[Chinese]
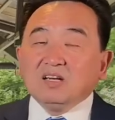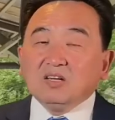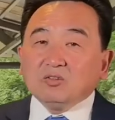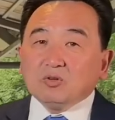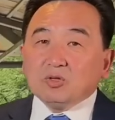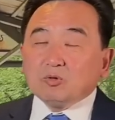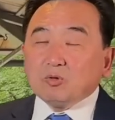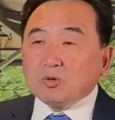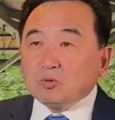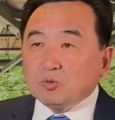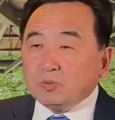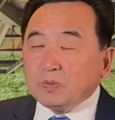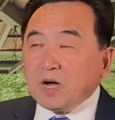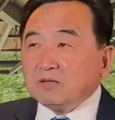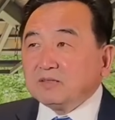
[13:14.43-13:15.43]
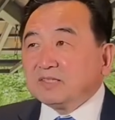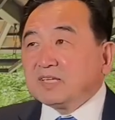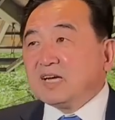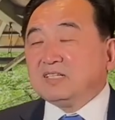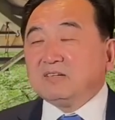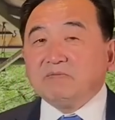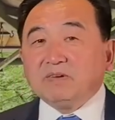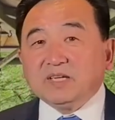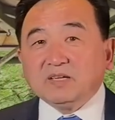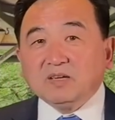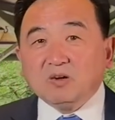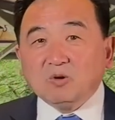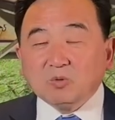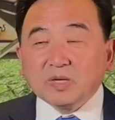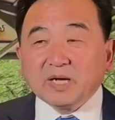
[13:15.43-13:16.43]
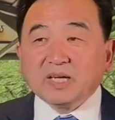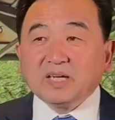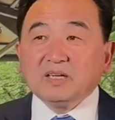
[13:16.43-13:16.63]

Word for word: 所以对股票呢，他认为 OK。